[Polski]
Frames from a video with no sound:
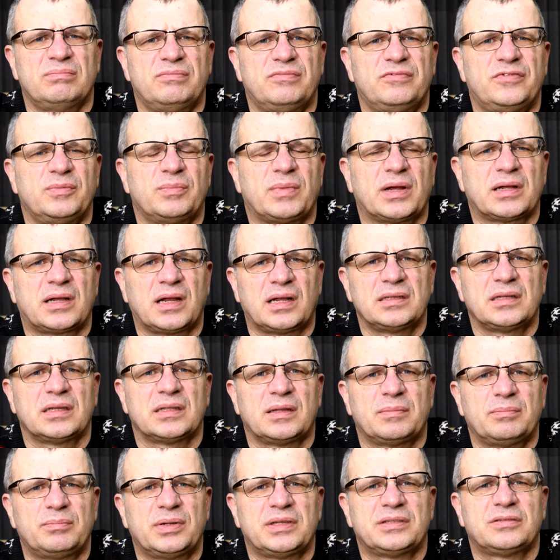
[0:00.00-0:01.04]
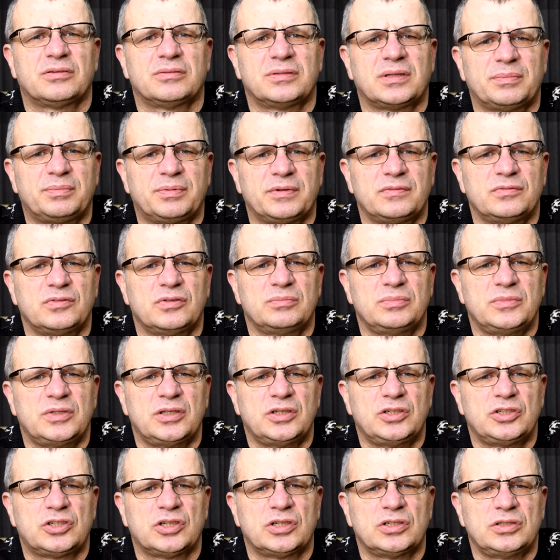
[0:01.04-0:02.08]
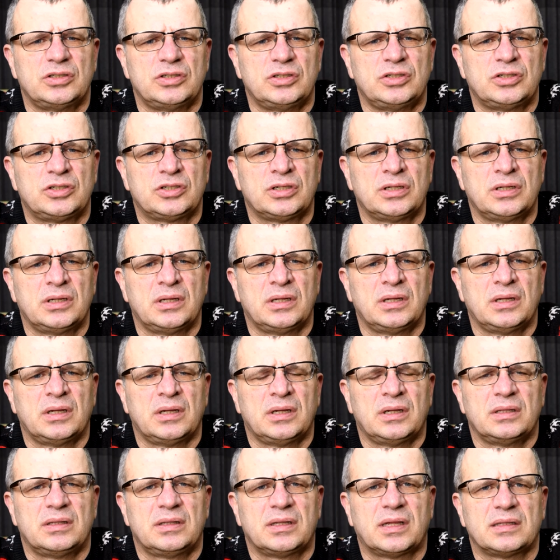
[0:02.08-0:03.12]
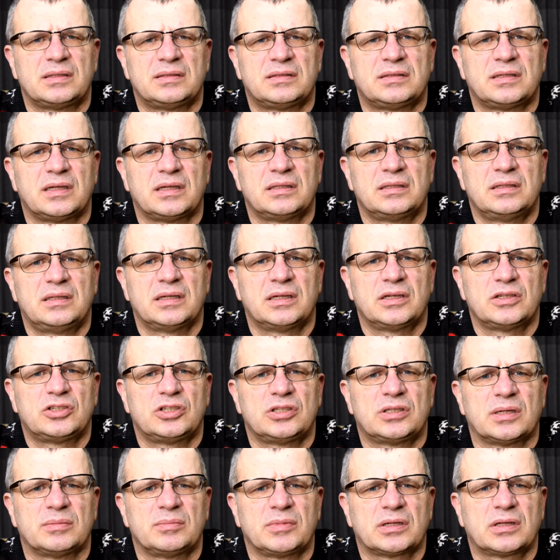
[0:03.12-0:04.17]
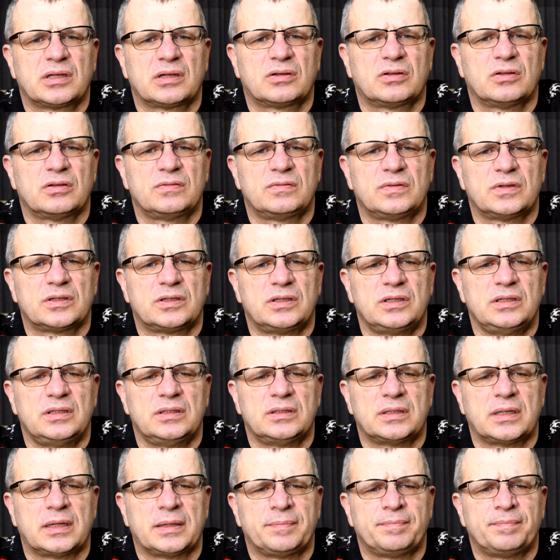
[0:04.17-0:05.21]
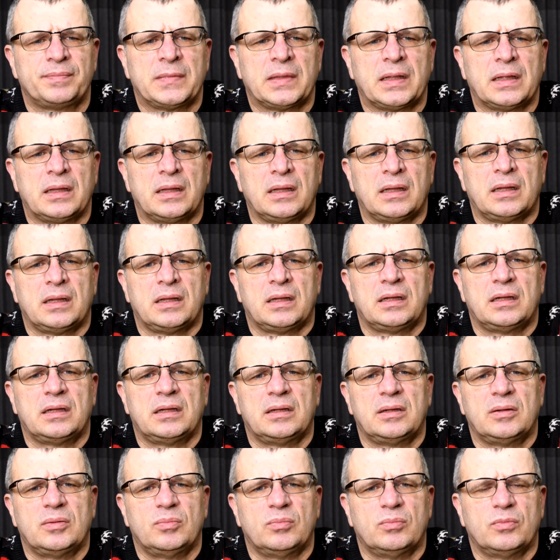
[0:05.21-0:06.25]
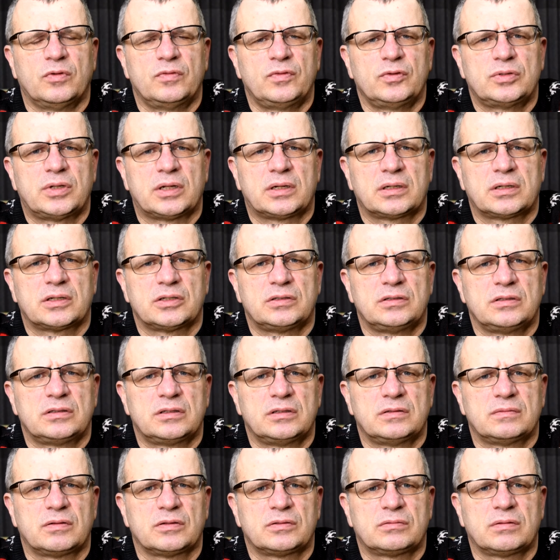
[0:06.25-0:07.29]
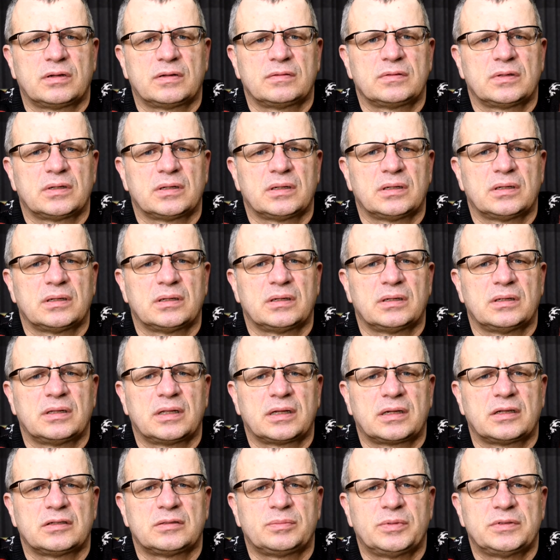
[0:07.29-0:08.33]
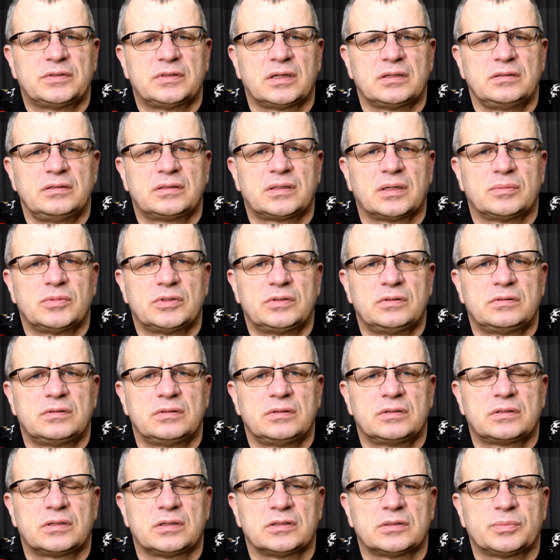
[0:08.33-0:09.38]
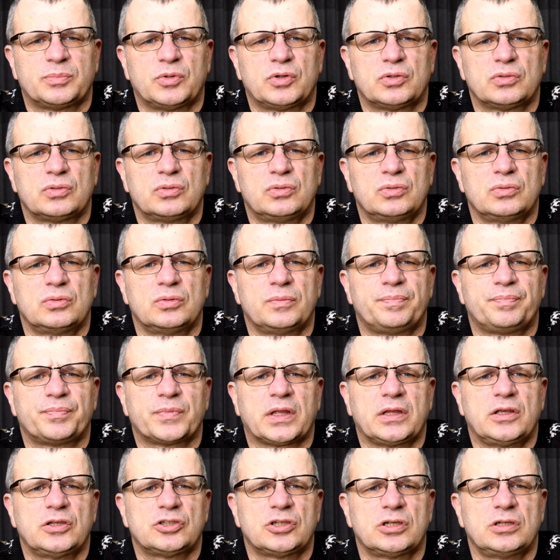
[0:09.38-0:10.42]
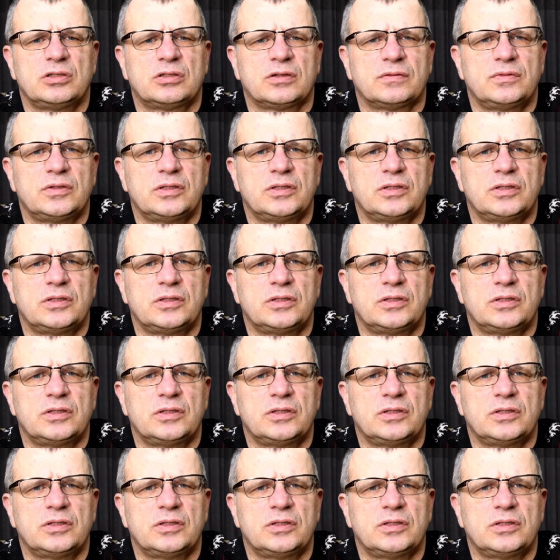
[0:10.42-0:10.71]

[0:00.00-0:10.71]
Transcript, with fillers: wymagania na B są na pewno mniejsze niż na CD, czy tam jakiekolwiek inne. Y, mówił Darek Kraśnicki z Wrocławia, lekarz specjalista medycyny transportu. Jeżeli to